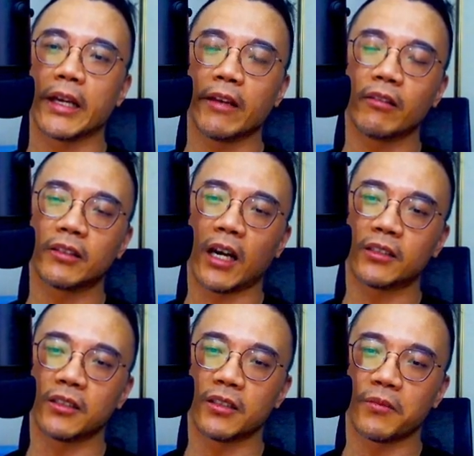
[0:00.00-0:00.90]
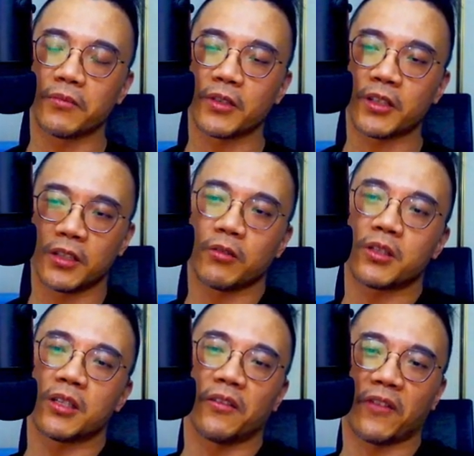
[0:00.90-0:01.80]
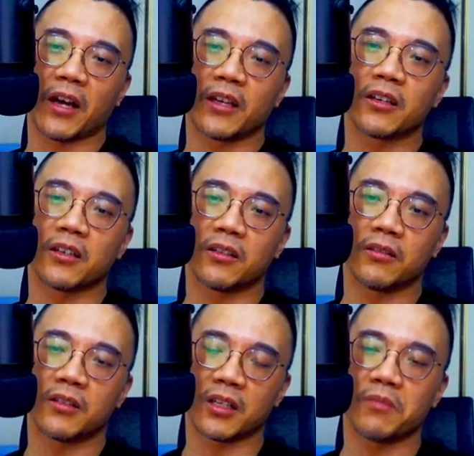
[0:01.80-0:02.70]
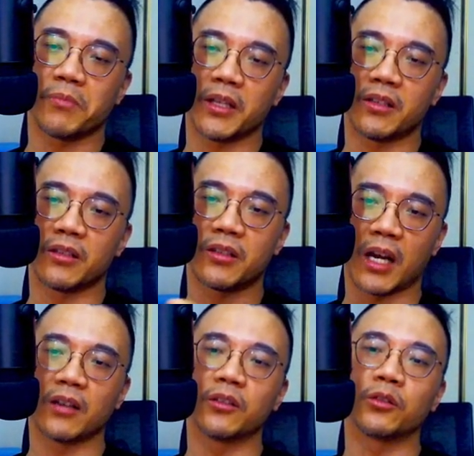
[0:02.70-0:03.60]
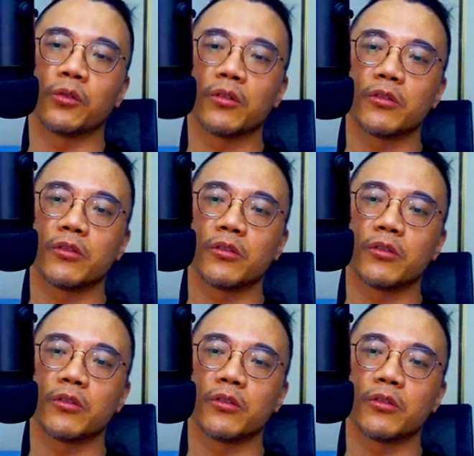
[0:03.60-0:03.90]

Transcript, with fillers: 因为它的形容词的发音跟这个名词差很多，